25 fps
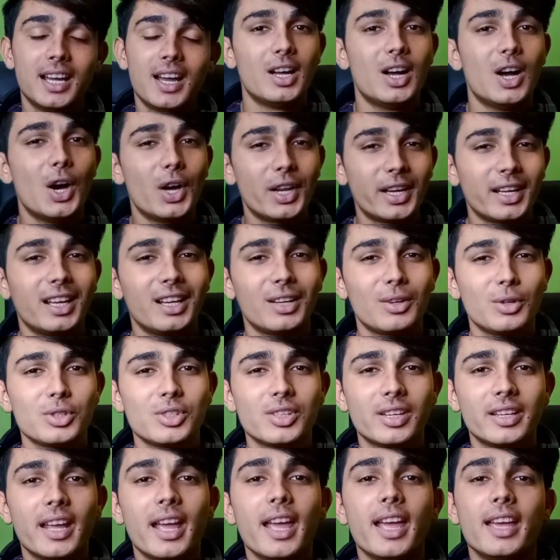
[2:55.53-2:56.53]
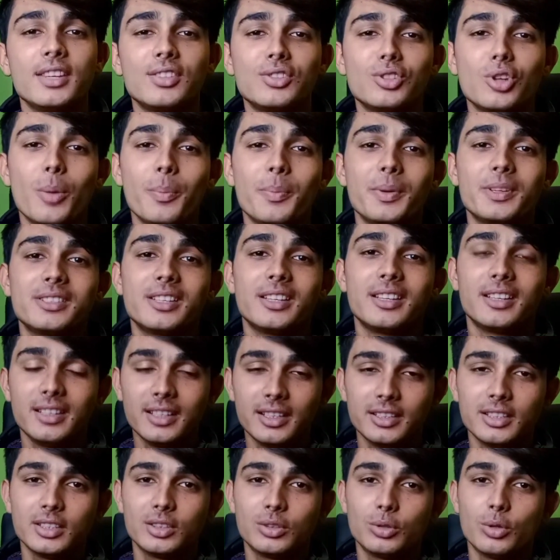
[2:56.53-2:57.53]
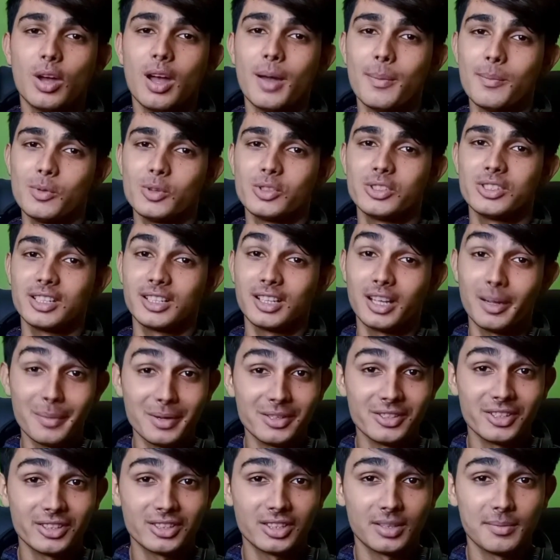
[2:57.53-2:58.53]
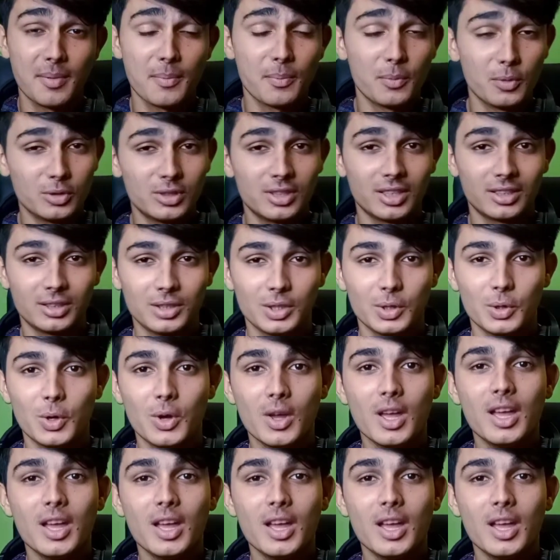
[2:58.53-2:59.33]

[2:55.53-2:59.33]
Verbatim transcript: और अगर क्वेश्चन है इस टॉपिक से रिलेटेड तो आप मुझसे कमेंट सेक्शन में पूछ सकते हो